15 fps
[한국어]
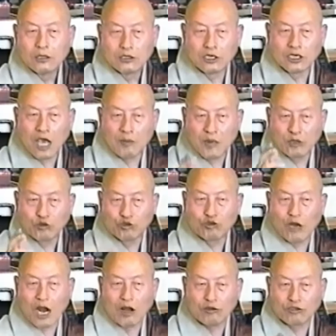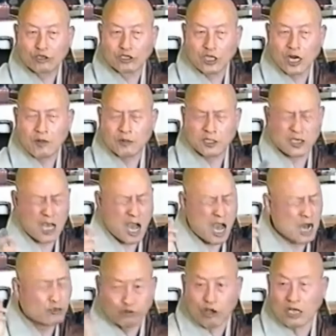정액만 유출 안 하고 성생하면
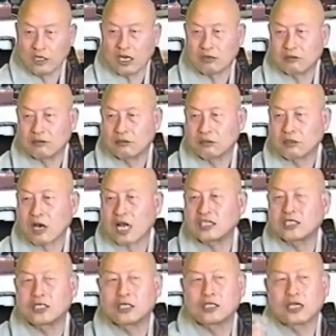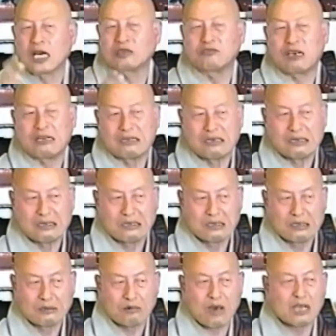장수한다. 같이 장수하는
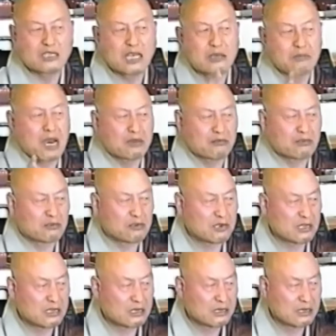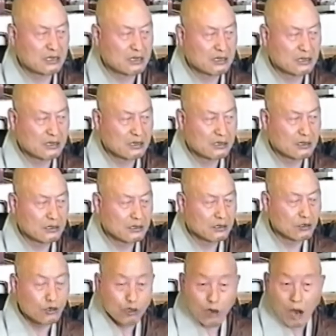화생이 막 보는 거죠.
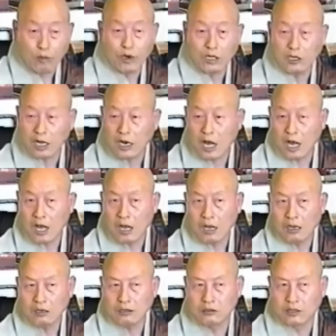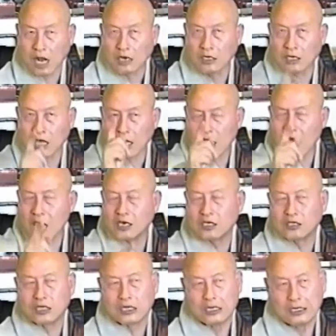우리 아무나 되나? 달경에 가야
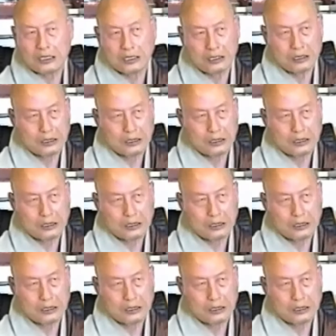그게 됩니다.